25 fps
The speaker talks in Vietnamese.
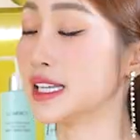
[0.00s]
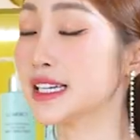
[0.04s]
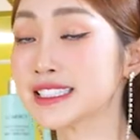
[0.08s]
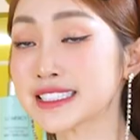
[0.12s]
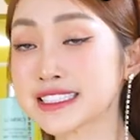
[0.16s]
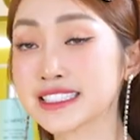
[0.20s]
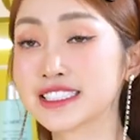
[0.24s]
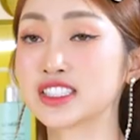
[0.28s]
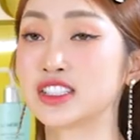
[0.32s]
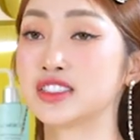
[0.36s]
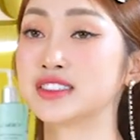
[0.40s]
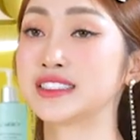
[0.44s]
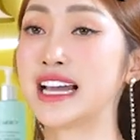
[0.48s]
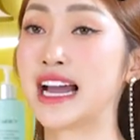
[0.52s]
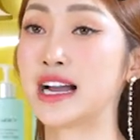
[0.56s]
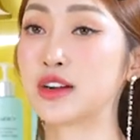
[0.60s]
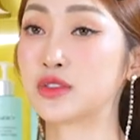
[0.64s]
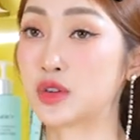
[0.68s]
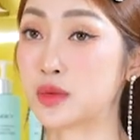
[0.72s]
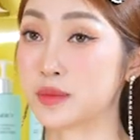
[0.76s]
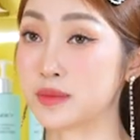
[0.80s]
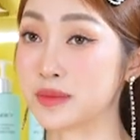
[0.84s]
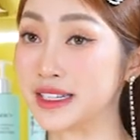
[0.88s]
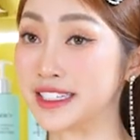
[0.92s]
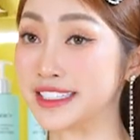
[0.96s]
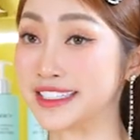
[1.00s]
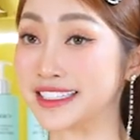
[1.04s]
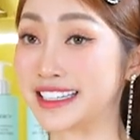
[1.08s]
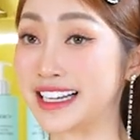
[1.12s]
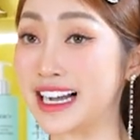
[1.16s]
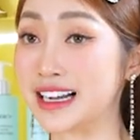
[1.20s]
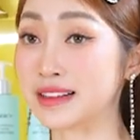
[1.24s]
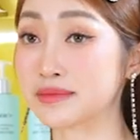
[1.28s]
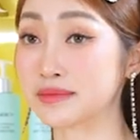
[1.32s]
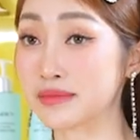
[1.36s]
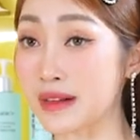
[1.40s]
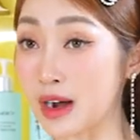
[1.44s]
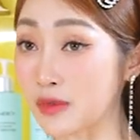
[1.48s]
thích cho da của mình
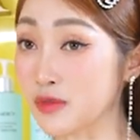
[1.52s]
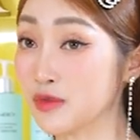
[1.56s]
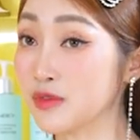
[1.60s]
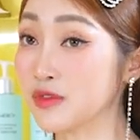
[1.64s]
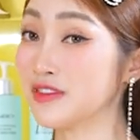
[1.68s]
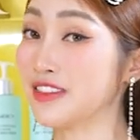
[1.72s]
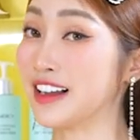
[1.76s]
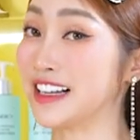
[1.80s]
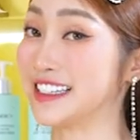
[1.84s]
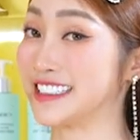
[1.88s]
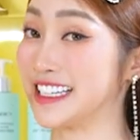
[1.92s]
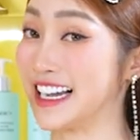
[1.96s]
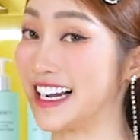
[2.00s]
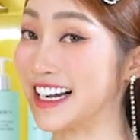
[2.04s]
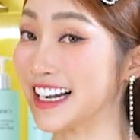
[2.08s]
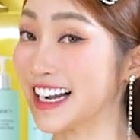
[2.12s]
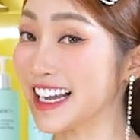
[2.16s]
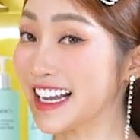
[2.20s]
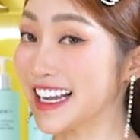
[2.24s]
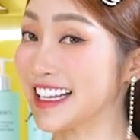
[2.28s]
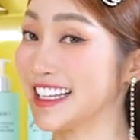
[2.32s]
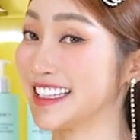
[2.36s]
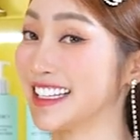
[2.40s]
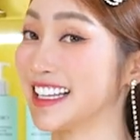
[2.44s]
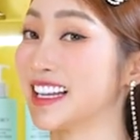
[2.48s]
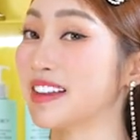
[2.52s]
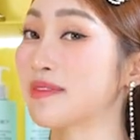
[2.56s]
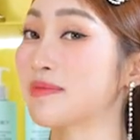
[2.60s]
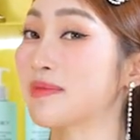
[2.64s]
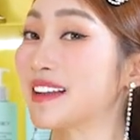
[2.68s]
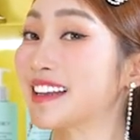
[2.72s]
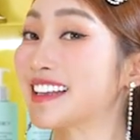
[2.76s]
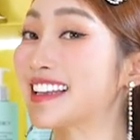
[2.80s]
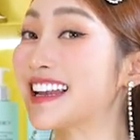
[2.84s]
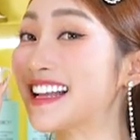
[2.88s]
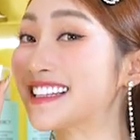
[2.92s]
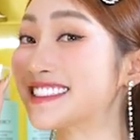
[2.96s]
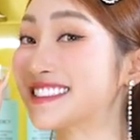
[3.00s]
căng bóng và trắng ấy, thì
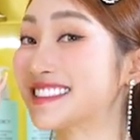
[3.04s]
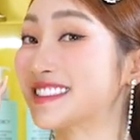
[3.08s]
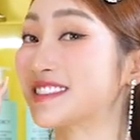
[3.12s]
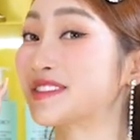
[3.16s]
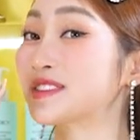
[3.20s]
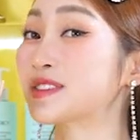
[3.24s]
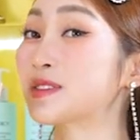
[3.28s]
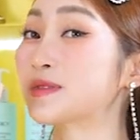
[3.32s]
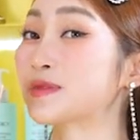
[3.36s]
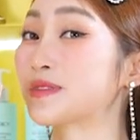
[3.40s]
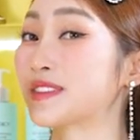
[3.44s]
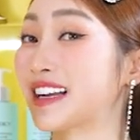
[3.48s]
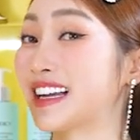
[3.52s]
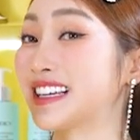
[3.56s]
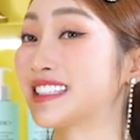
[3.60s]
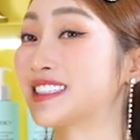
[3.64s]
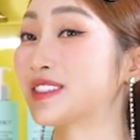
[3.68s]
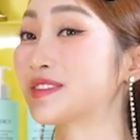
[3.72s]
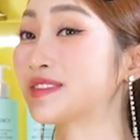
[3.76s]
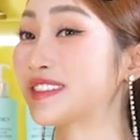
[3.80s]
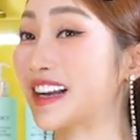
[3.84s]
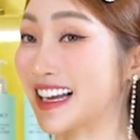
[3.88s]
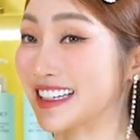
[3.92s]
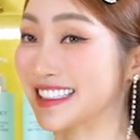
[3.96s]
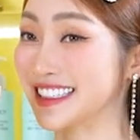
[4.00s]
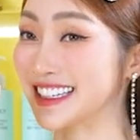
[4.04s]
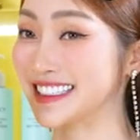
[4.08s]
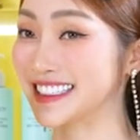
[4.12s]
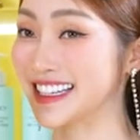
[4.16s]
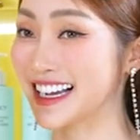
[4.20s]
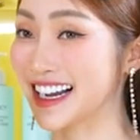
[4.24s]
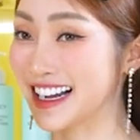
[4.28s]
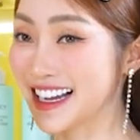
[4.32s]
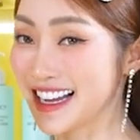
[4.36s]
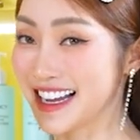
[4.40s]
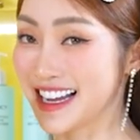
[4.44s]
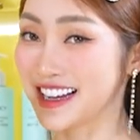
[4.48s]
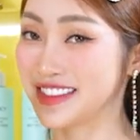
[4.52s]
mình nên sử dụng cái chống nắng này
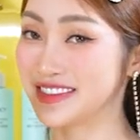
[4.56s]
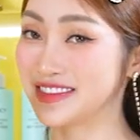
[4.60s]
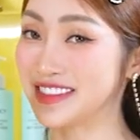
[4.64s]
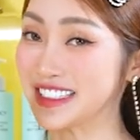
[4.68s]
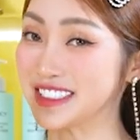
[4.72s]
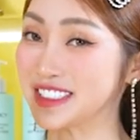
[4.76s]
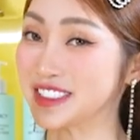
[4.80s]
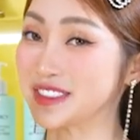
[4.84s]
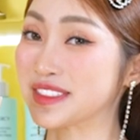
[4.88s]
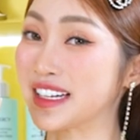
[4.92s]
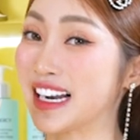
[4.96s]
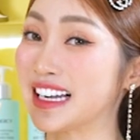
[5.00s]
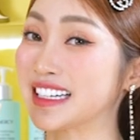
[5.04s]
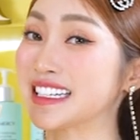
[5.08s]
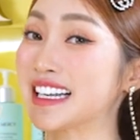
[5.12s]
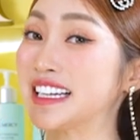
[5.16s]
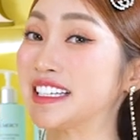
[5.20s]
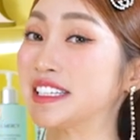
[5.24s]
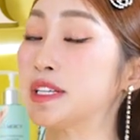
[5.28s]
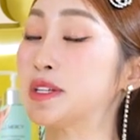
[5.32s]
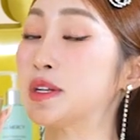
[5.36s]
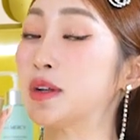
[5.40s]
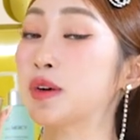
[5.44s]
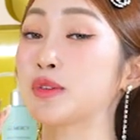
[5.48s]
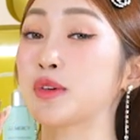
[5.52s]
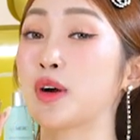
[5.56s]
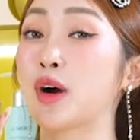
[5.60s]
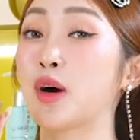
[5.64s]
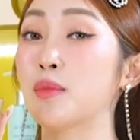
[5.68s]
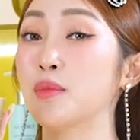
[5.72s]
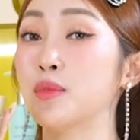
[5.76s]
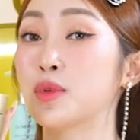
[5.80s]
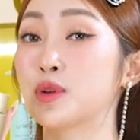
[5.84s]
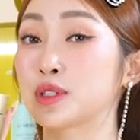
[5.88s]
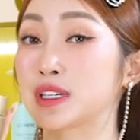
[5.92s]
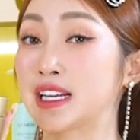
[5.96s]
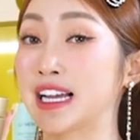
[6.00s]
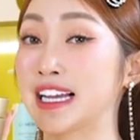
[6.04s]
nhá. Và chống nắng này thì nó có
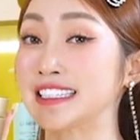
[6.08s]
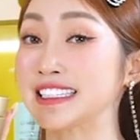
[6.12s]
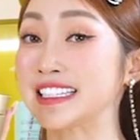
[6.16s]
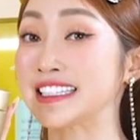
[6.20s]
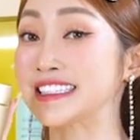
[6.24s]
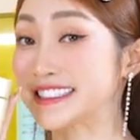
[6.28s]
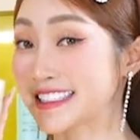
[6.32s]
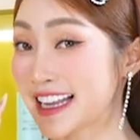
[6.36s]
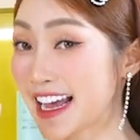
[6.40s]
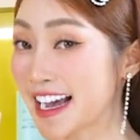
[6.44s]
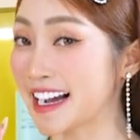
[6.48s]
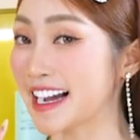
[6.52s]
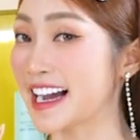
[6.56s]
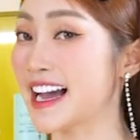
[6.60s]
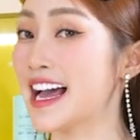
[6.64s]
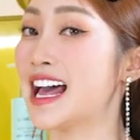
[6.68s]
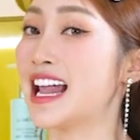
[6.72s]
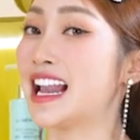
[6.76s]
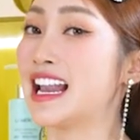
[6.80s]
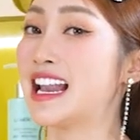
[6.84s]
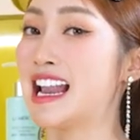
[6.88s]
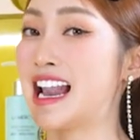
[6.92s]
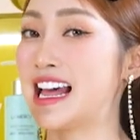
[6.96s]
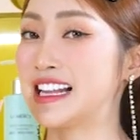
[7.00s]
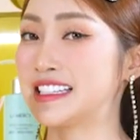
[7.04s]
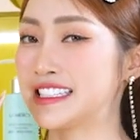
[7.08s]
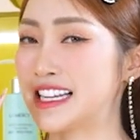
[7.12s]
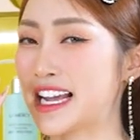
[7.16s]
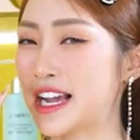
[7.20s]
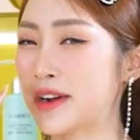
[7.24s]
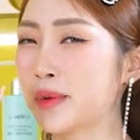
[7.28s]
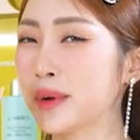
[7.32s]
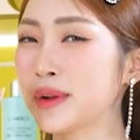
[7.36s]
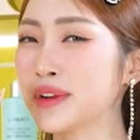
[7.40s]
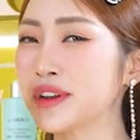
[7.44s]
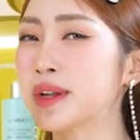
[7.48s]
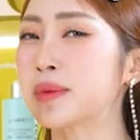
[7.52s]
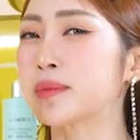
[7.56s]
một cái tính năng là che
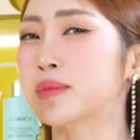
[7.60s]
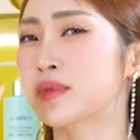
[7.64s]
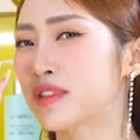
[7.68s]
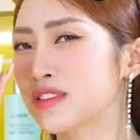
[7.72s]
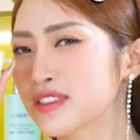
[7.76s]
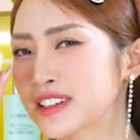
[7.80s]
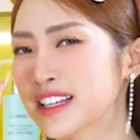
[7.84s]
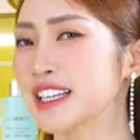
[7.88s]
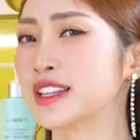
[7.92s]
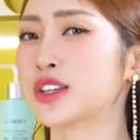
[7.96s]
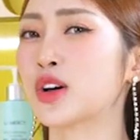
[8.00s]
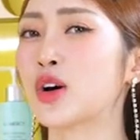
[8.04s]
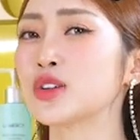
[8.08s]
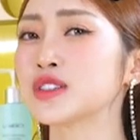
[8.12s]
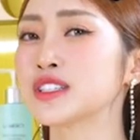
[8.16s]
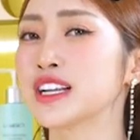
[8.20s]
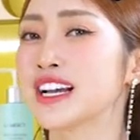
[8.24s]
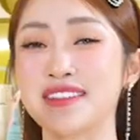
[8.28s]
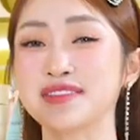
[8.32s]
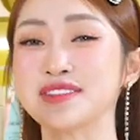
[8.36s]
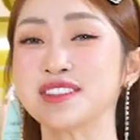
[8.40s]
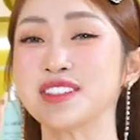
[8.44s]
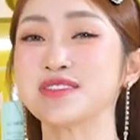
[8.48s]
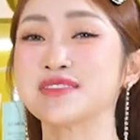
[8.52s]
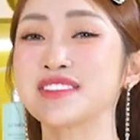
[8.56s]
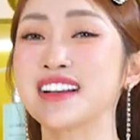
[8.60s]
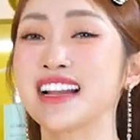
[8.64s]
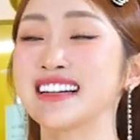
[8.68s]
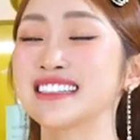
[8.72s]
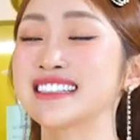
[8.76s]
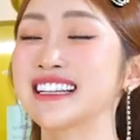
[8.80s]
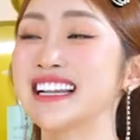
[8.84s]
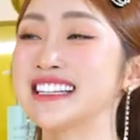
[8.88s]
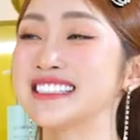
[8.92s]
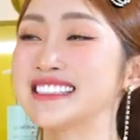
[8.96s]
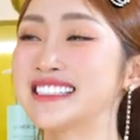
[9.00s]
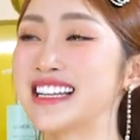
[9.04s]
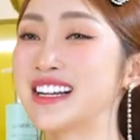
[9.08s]
khuyết điểm cực kỳ tốt. Kem chống
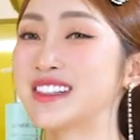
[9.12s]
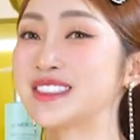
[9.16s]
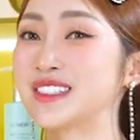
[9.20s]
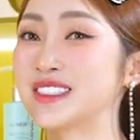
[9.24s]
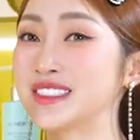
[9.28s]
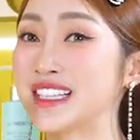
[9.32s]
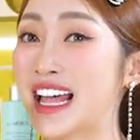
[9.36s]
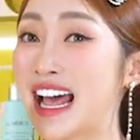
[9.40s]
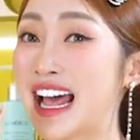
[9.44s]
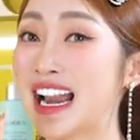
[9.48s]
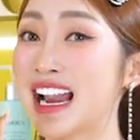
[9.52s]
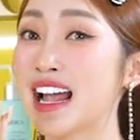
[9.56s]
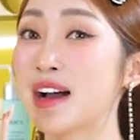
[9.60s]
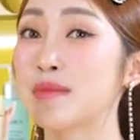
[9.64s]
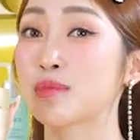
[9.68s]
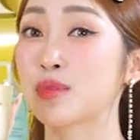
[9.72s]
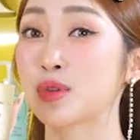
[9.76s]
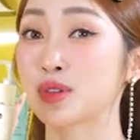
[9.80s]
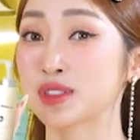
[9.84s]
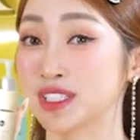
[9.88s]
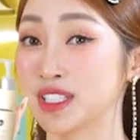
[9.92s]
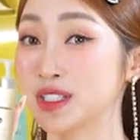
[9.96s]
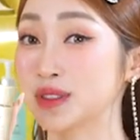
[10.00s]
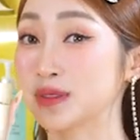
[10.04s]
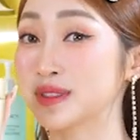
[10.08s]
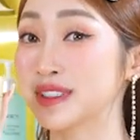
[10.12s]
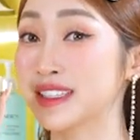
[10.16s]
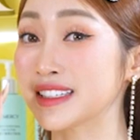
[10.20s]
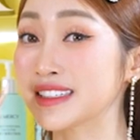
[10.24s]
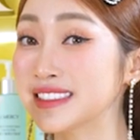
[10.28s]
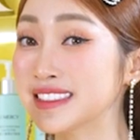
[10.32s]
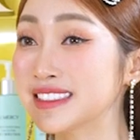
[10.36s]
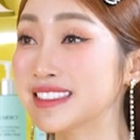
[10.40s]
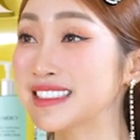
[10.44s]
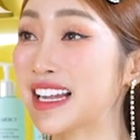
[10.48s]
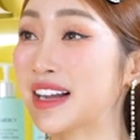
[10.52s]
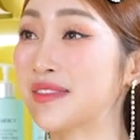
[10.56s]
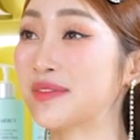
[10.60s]
nắng này sẽ có giá là một triệu
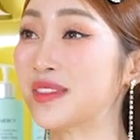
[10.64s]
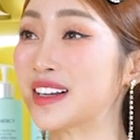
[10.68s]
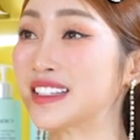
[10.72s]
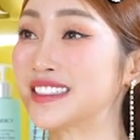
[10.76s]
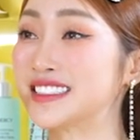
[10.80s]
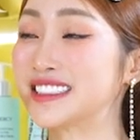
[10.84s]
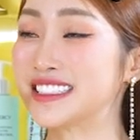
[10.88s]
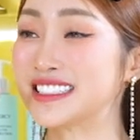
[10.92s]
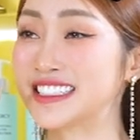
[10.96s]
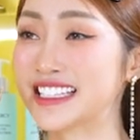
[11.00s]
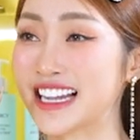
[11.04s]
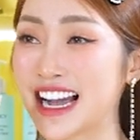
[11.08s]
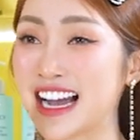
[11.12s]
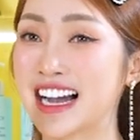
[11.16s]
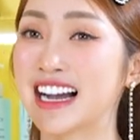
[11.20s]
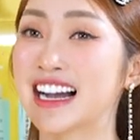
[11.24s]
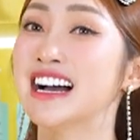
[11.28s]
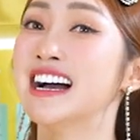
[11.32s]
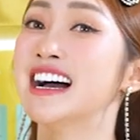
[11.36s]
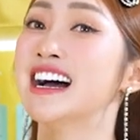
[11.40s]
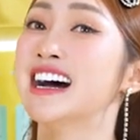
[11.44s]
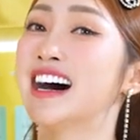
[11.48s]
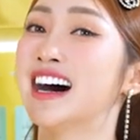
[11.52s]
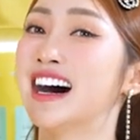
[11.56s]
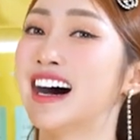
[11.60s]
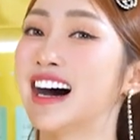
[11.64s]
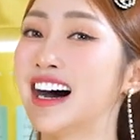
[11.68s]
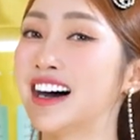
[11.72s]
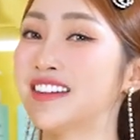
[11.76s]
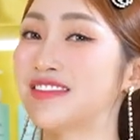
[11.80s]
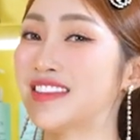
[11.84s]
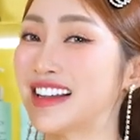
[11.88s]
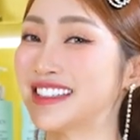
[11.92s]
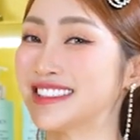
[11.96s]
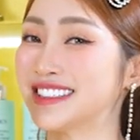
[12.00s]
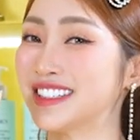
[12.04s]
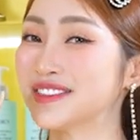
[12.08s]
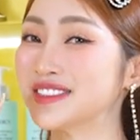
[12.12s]
tư nha mọi người nha. à,
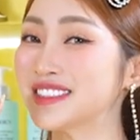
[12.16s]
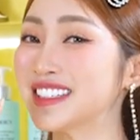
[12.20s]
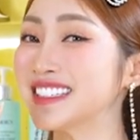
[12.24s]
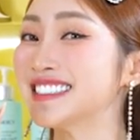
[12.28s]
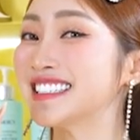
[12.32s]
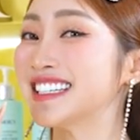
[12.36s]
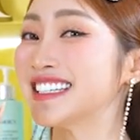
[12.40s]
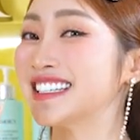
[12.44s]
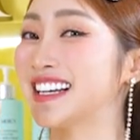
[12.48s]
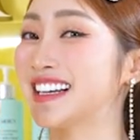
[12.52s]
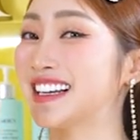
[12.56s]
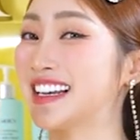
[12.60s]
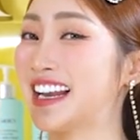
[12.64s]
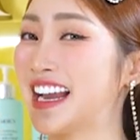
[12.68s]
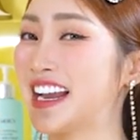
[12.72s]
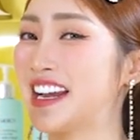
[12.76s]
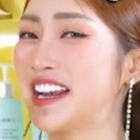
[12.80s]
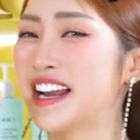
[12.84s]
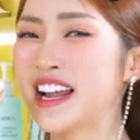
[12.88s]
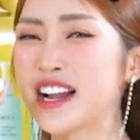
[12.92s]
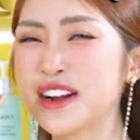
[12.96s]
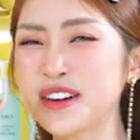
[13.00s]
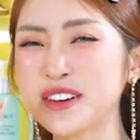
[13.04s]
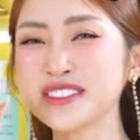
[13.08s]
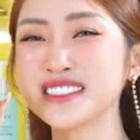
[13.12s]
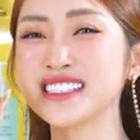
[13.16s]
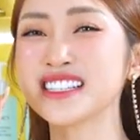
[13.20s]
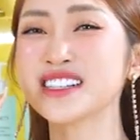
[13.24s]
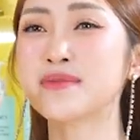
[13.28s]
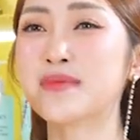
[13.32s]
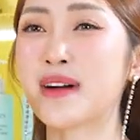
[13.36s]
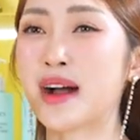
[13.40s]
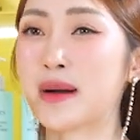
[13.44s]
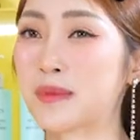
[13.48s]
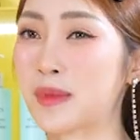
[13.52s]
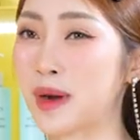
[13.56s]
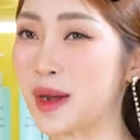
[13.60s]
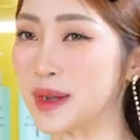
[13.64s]
Và trong chương trình đợt này nếu như
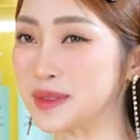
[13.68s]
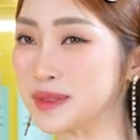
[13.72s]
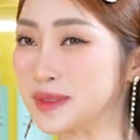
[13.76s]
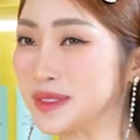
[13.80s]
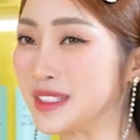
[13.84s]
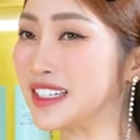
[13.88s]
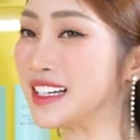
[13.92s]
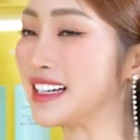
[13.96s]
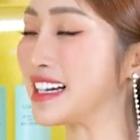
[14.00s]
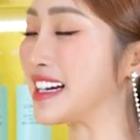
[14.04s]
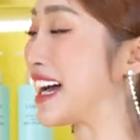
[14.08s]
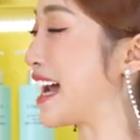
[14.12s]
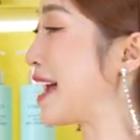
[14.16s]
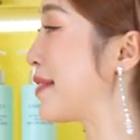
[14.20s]
mà mọi người